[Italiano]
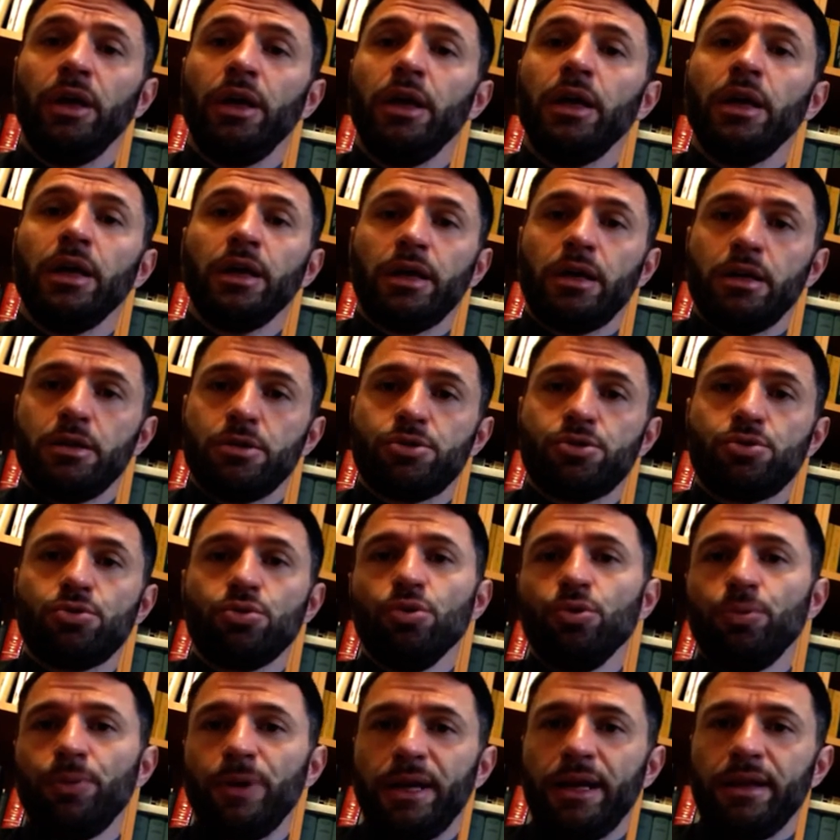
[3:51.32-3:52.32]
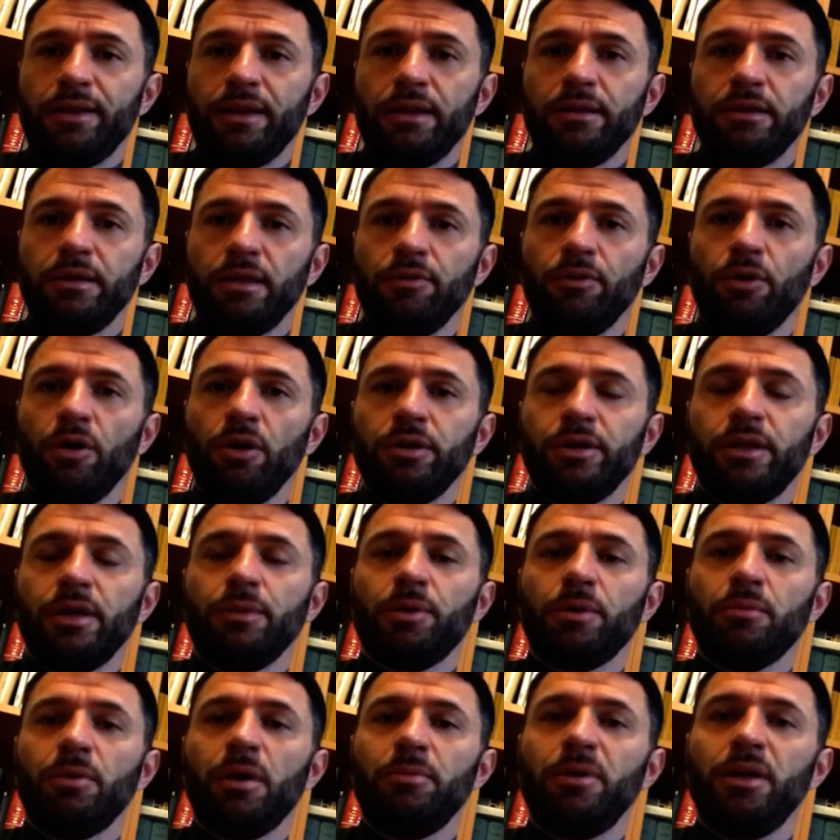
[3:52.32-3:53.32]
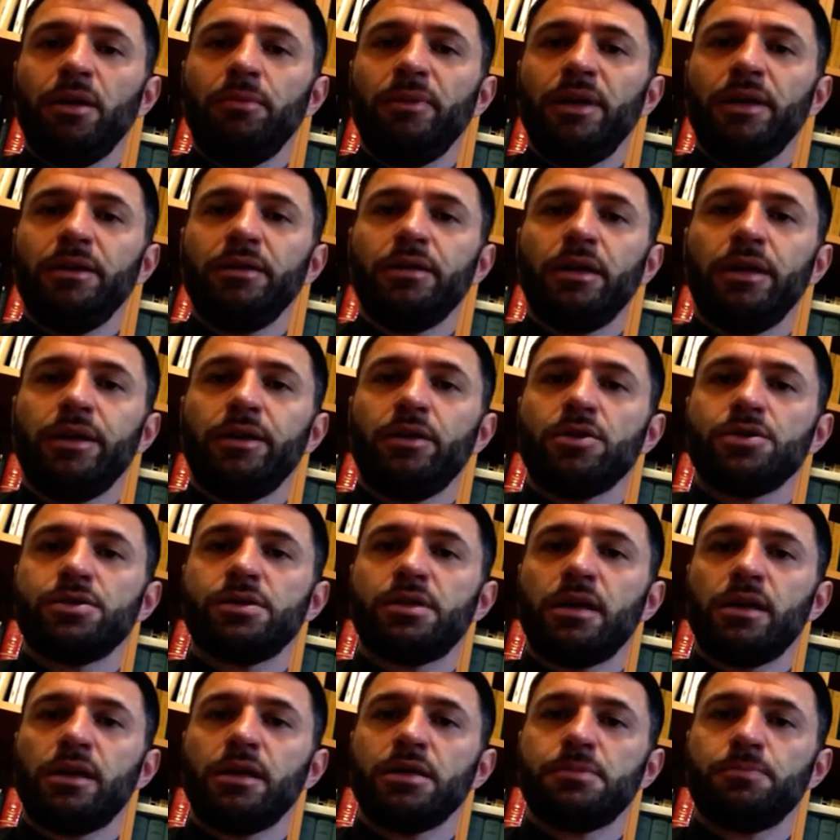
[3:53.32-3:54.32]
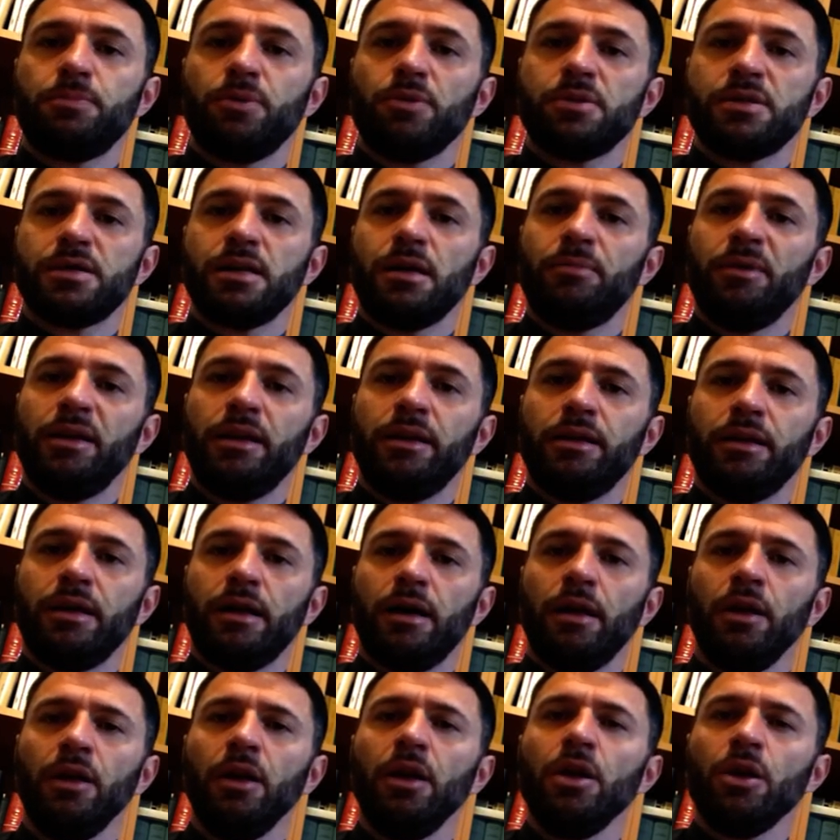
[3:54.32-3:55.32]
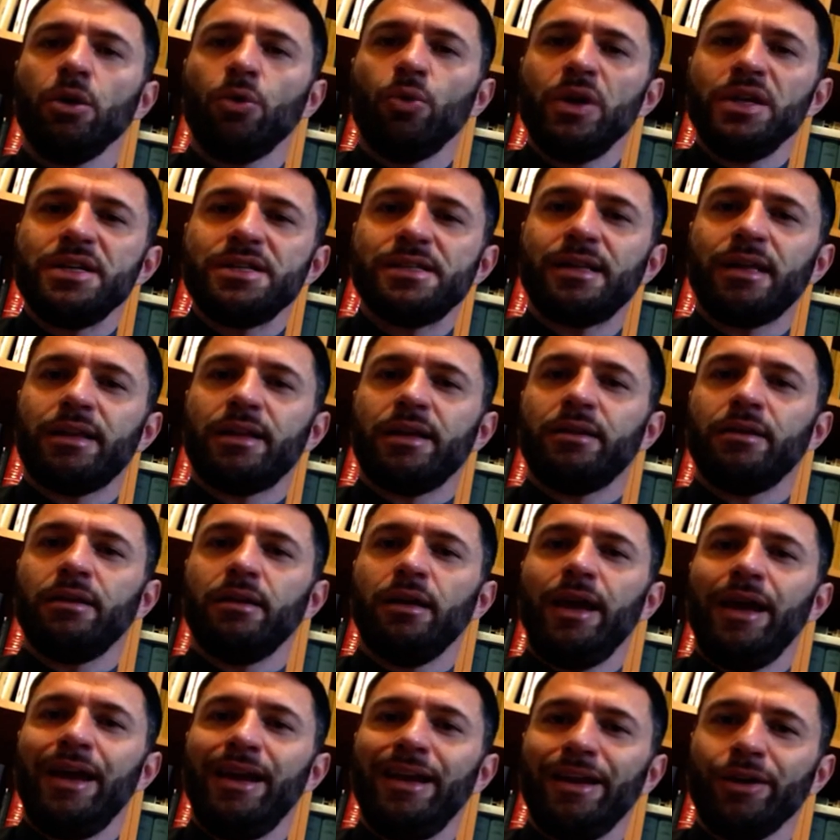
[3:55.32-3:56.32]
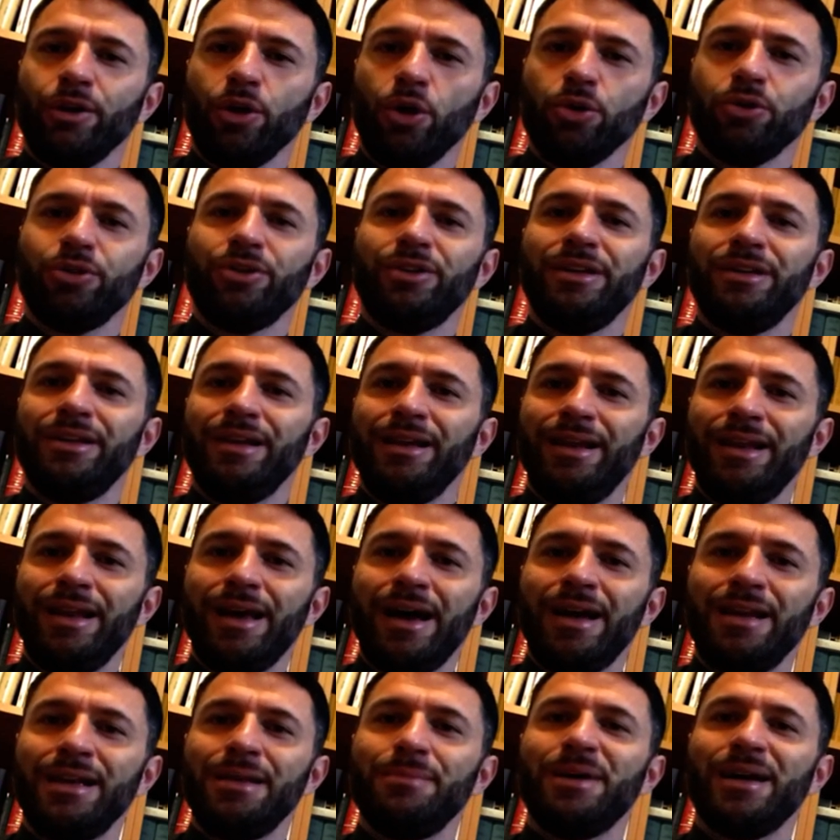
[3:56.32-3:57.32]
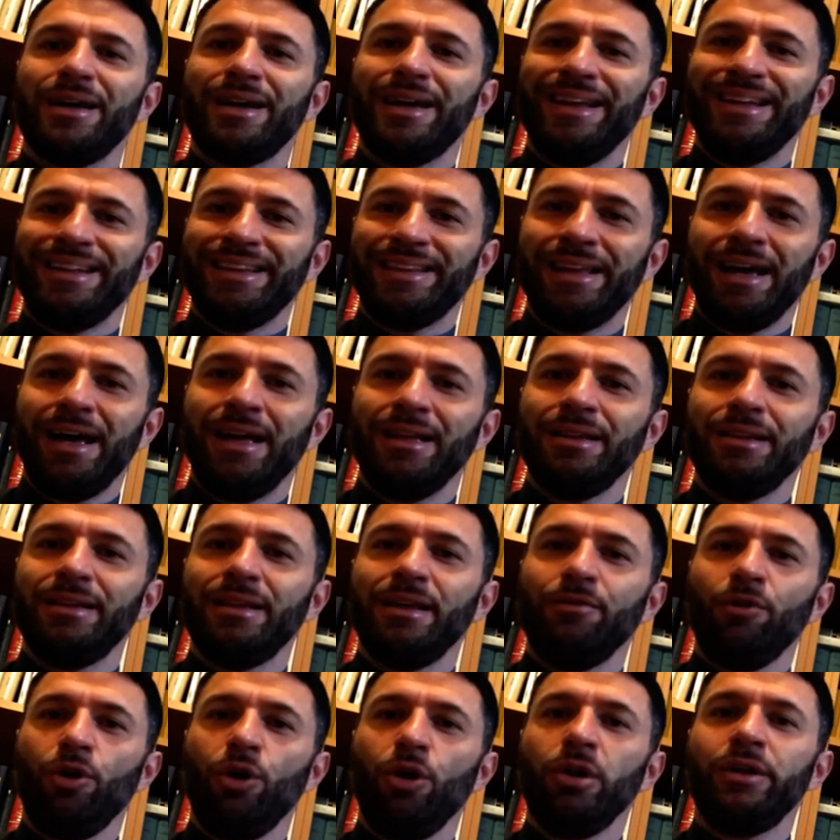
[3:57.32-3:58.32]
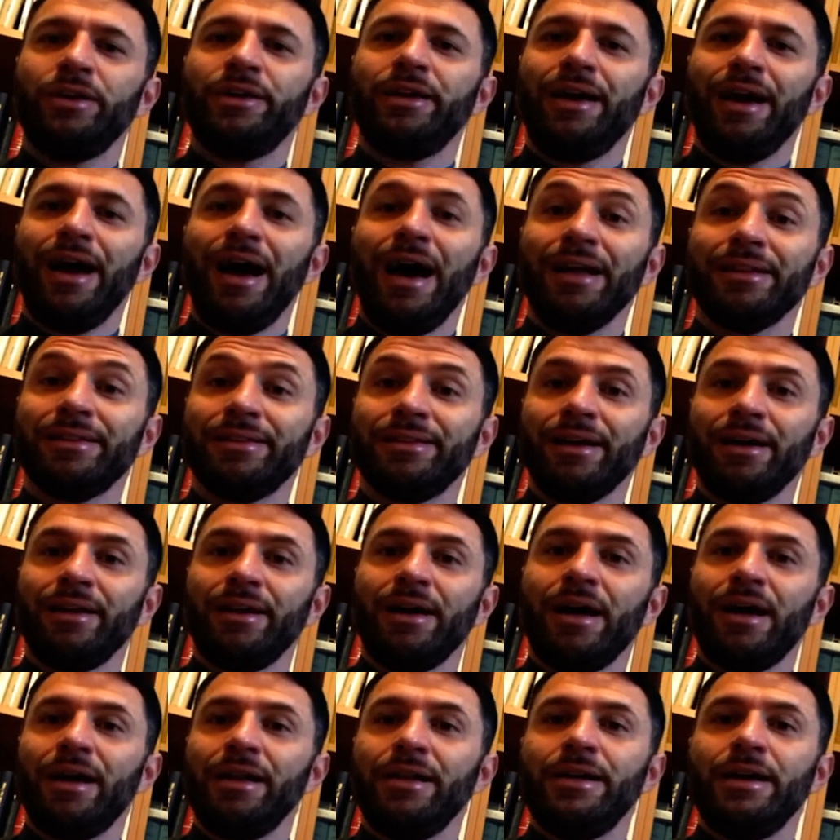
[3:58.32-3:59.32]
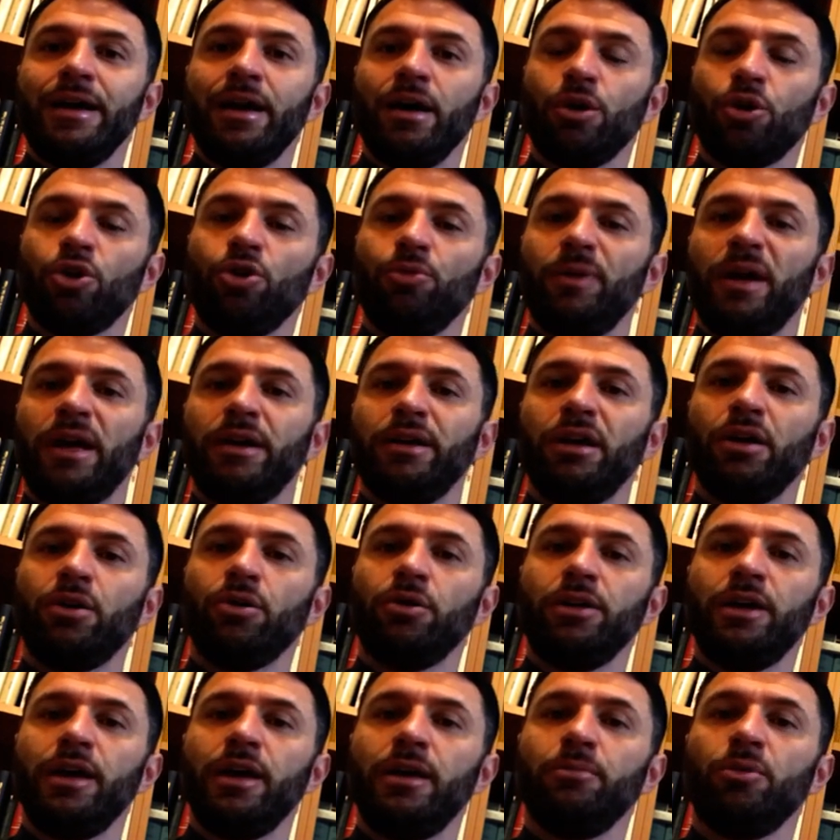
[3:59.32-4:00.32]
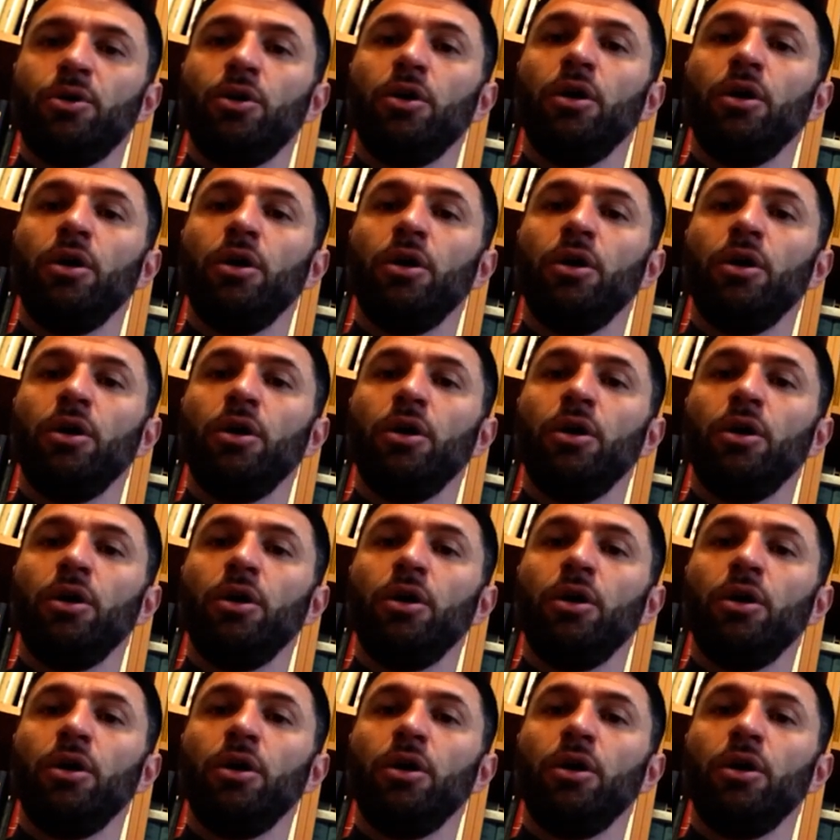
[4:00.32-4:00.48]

che supera tante volte probabilmente le nostre responsabilità. Questa è la notte dell'anima che tante volte attanaglia, come a Nicodemo,